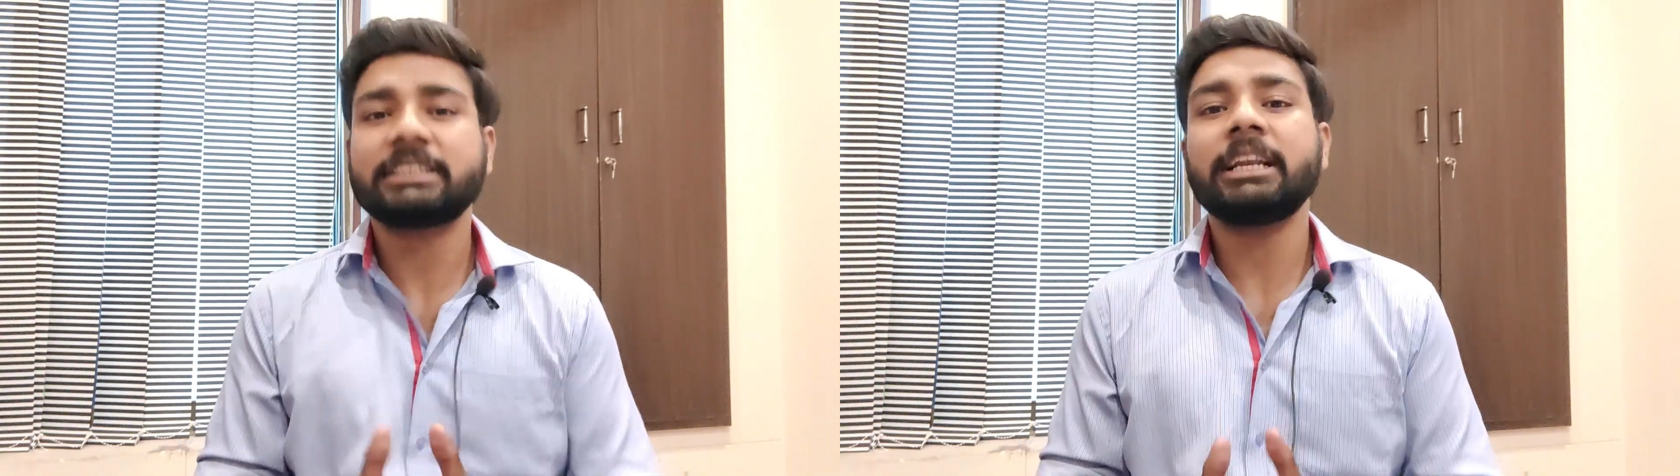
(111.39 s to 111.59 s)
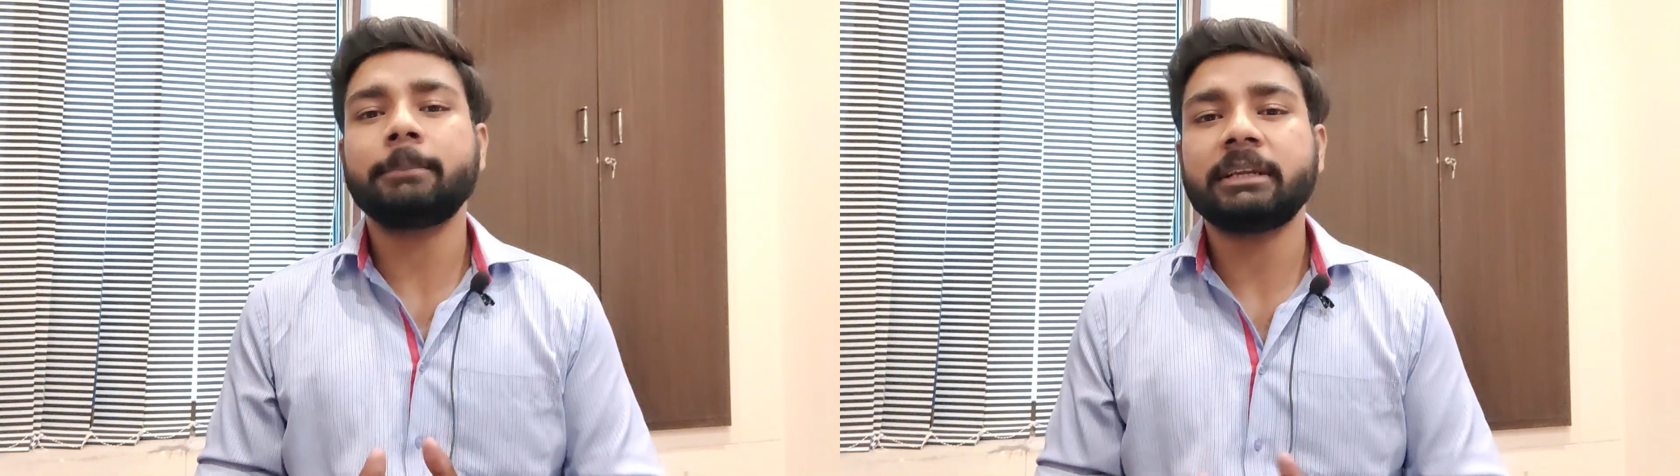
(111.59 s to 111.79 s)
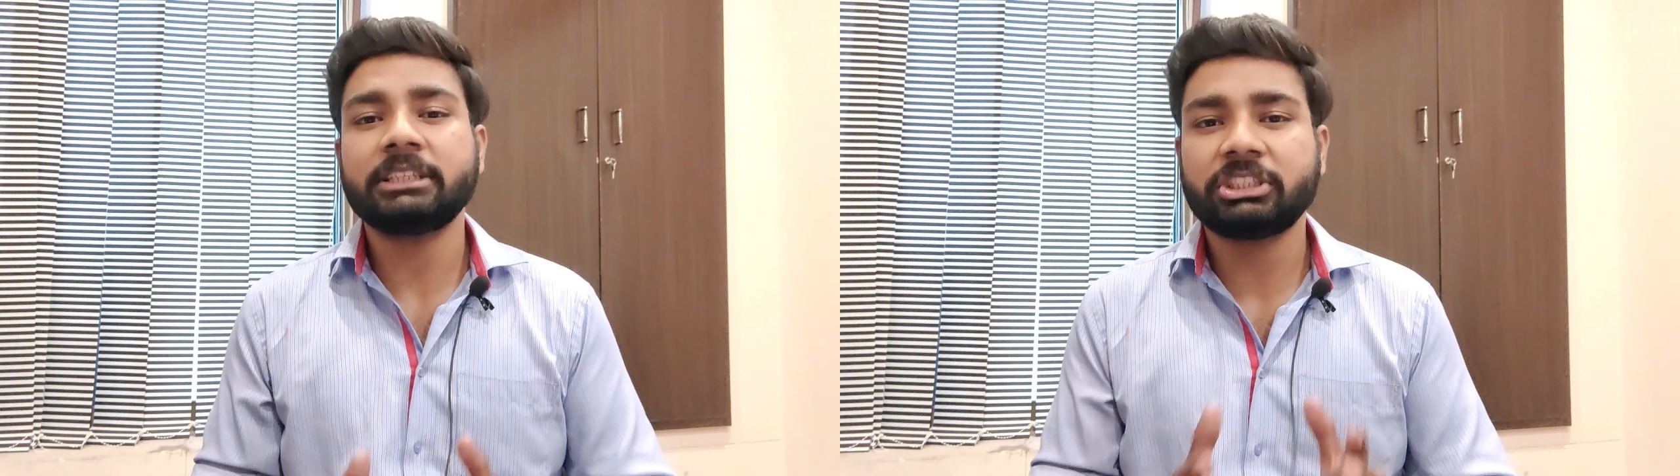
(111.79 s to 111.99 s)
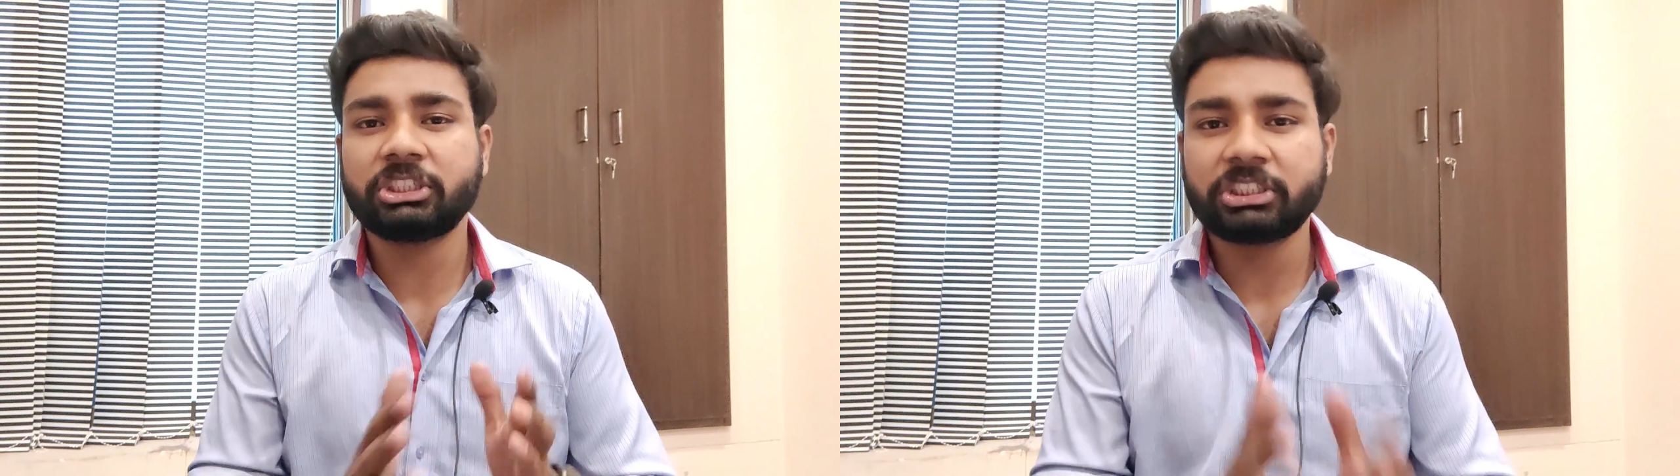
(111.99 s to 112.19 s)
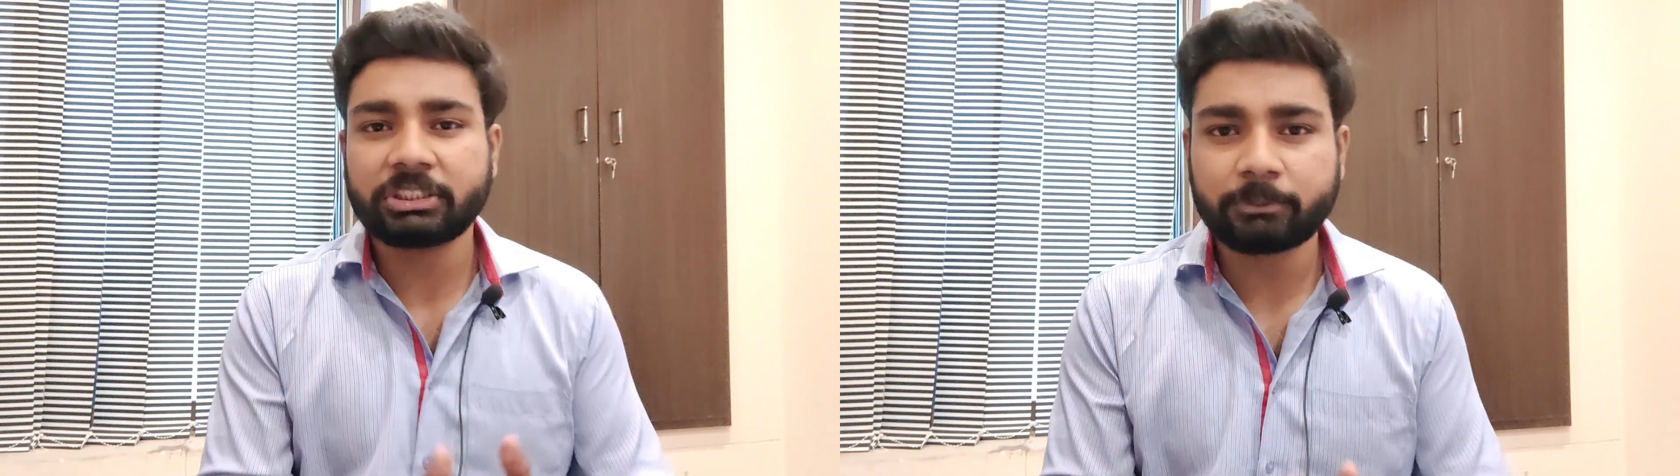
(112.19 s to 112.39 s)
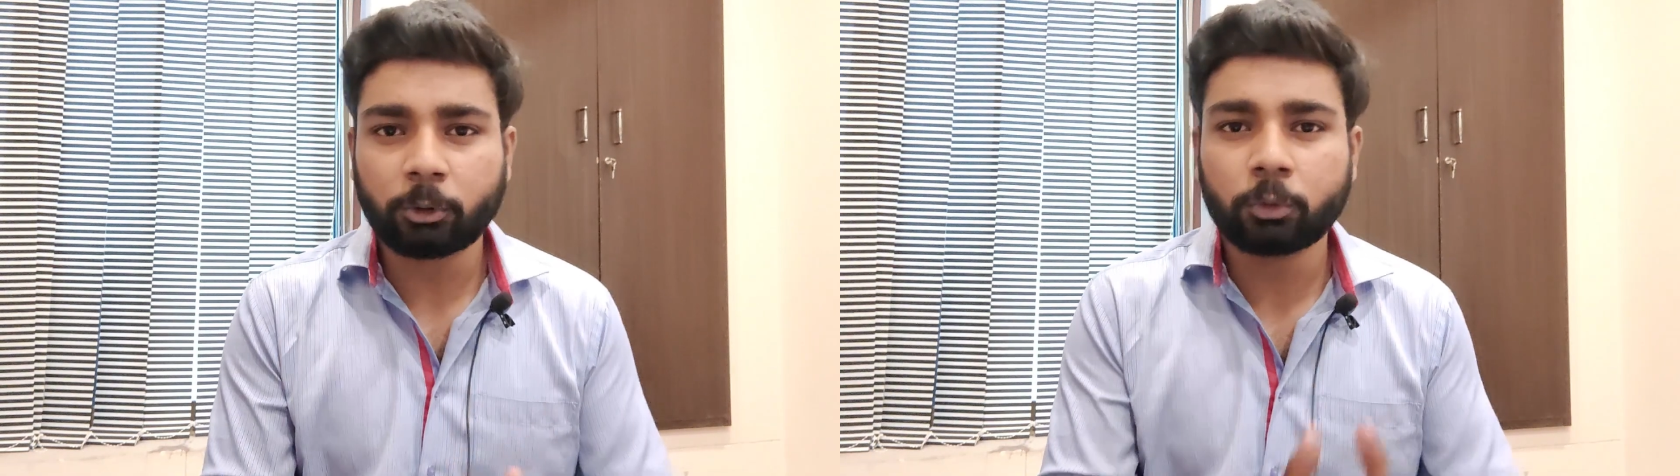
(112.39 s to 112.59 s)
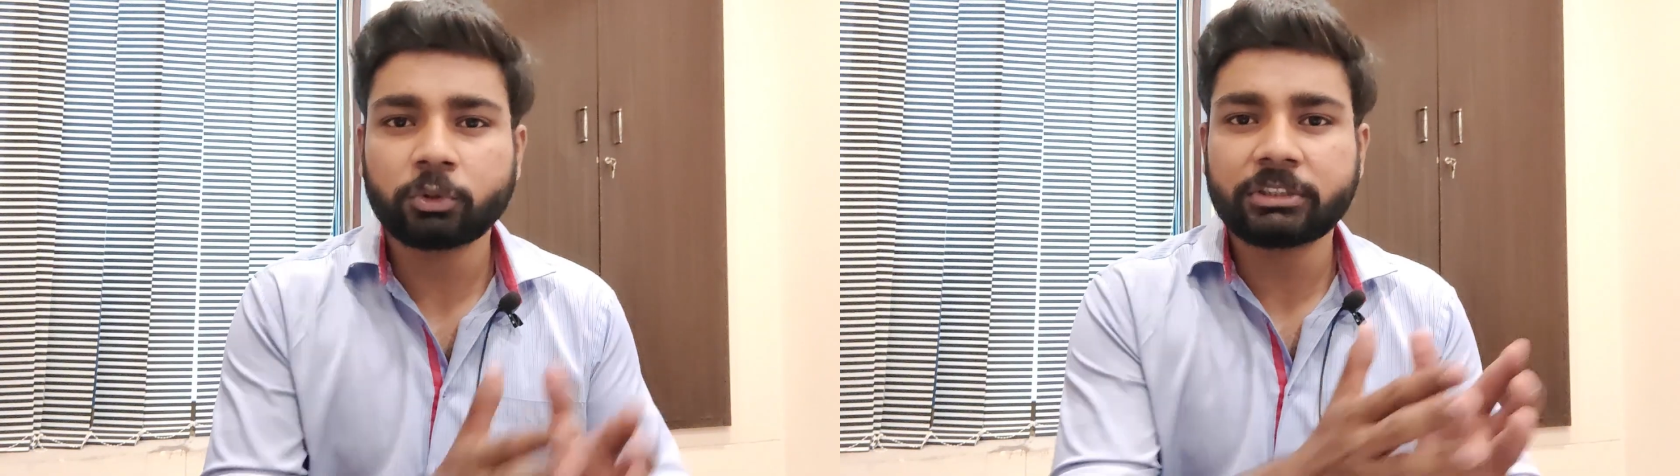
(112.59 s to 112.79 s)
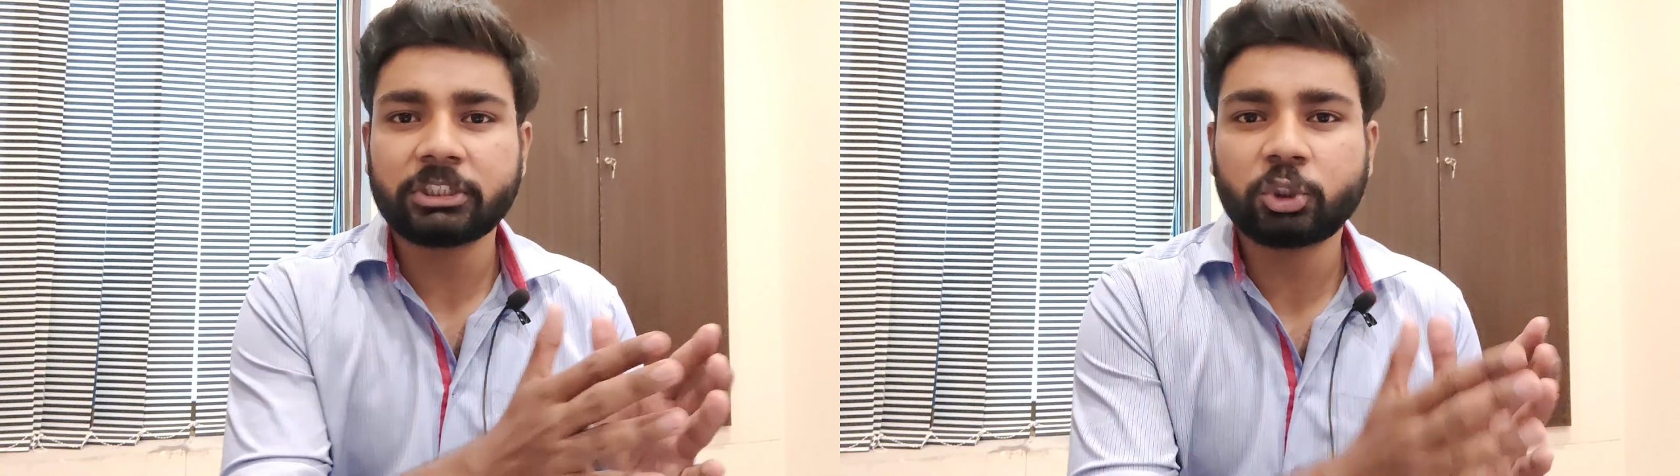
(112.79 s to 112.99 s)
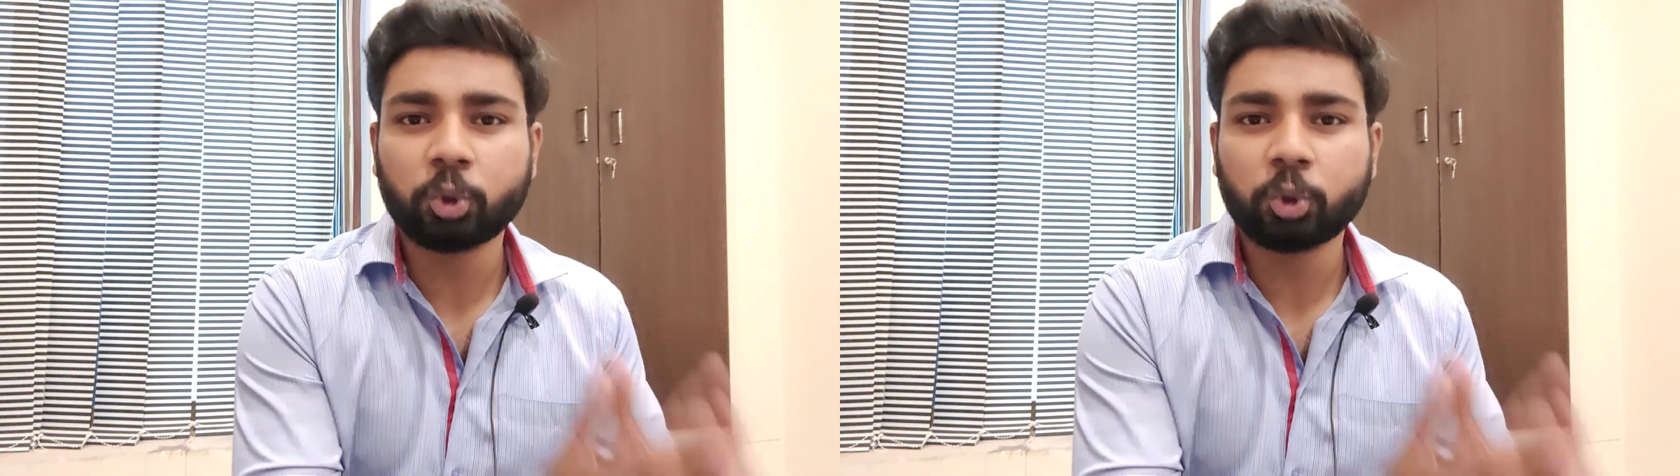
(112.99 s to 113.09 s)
असल में जिसको उसने